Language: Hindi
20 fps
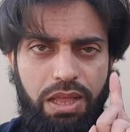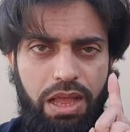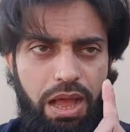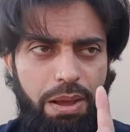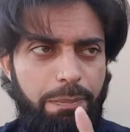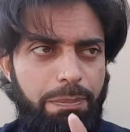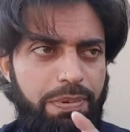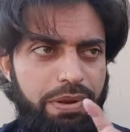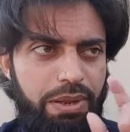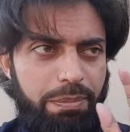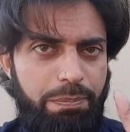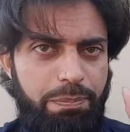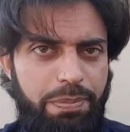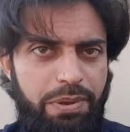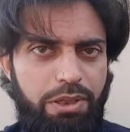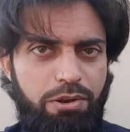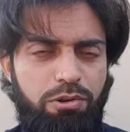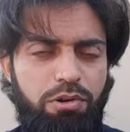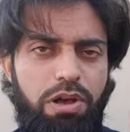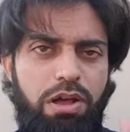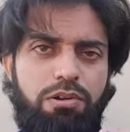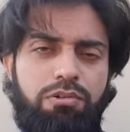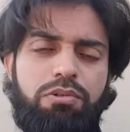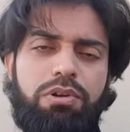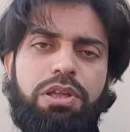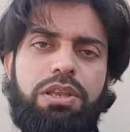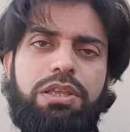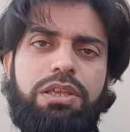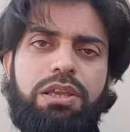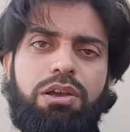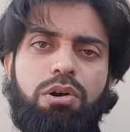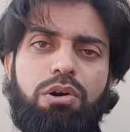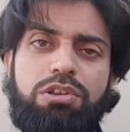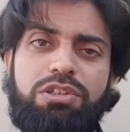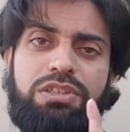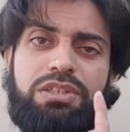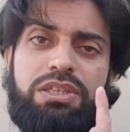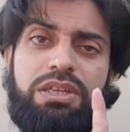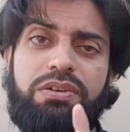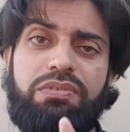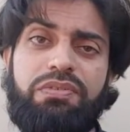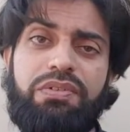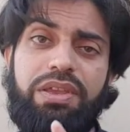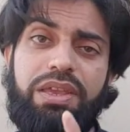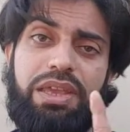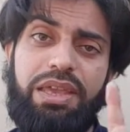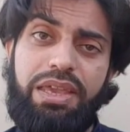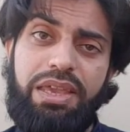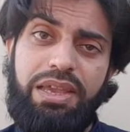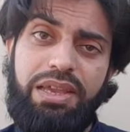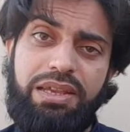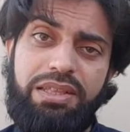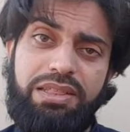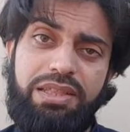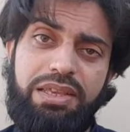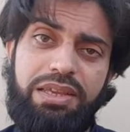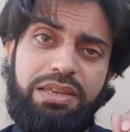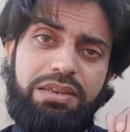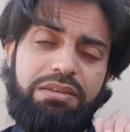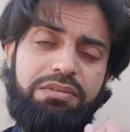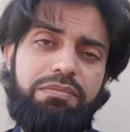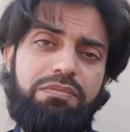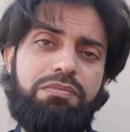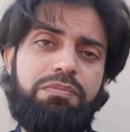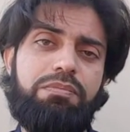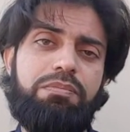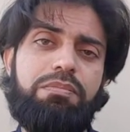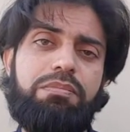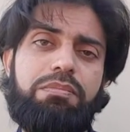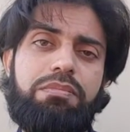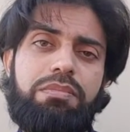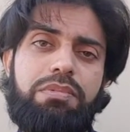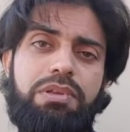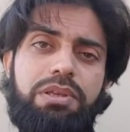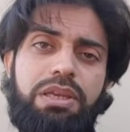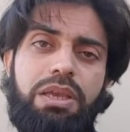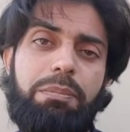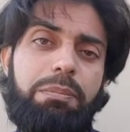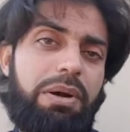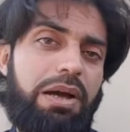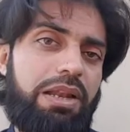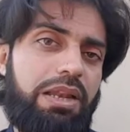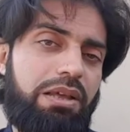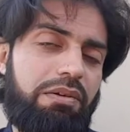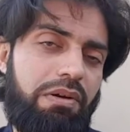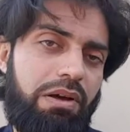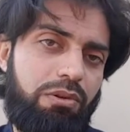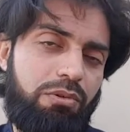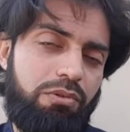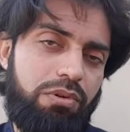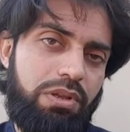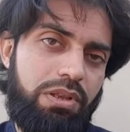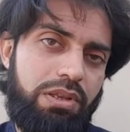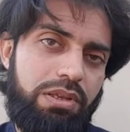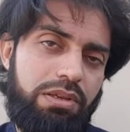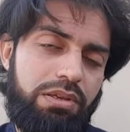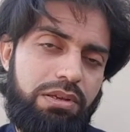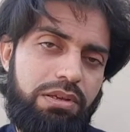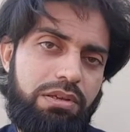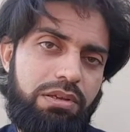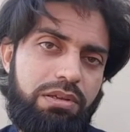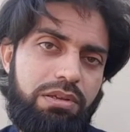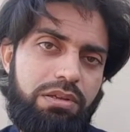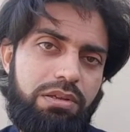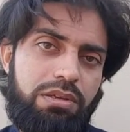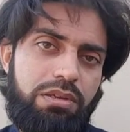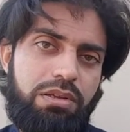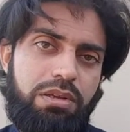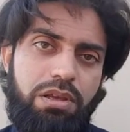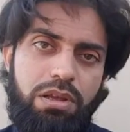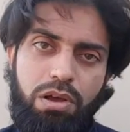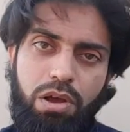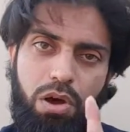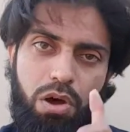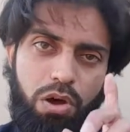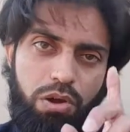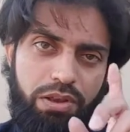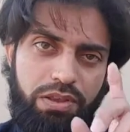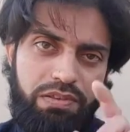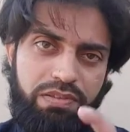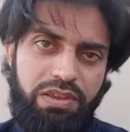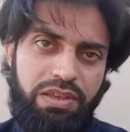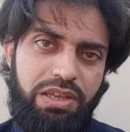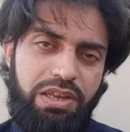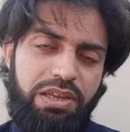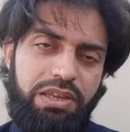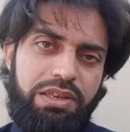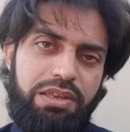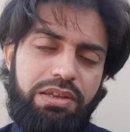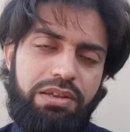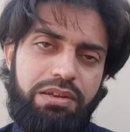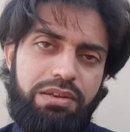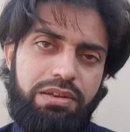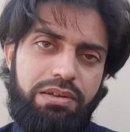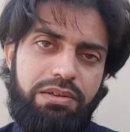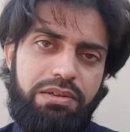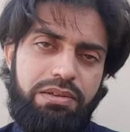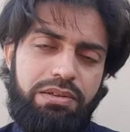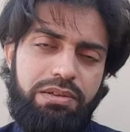अपने पैरोकारों के लिए और सिर्फ एक दिन के मानने वालों के लिए और किसी के लिए नहीं कर रहा